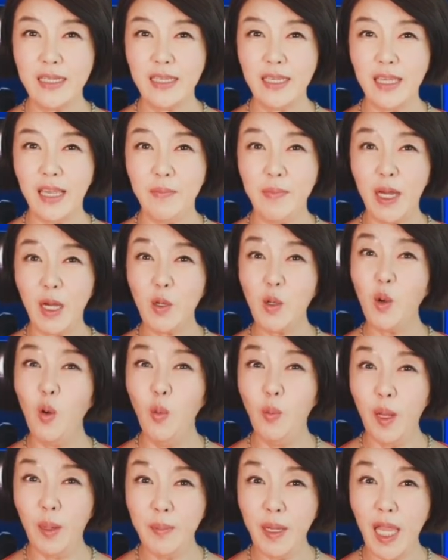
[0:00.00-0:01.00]
이게 바로
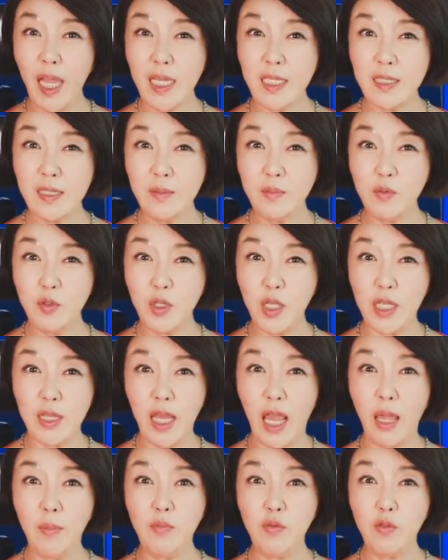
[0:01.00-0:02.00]
오바마 행정부의
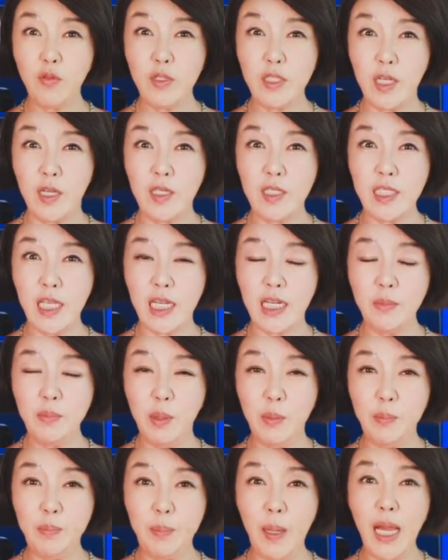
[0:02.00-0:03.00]
대북 정책을
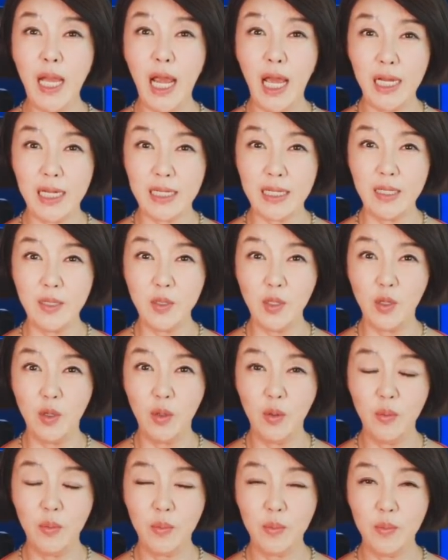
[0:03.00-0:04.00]
비판하는 거죠.
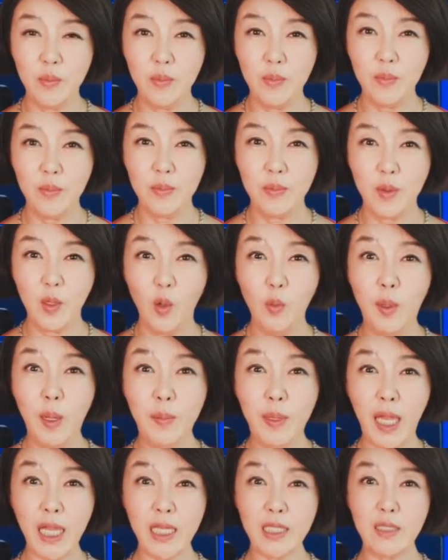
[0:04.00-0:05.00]

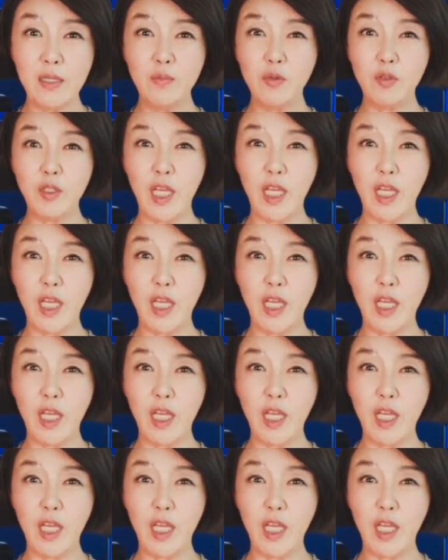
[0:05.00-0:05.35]
오바마 행정부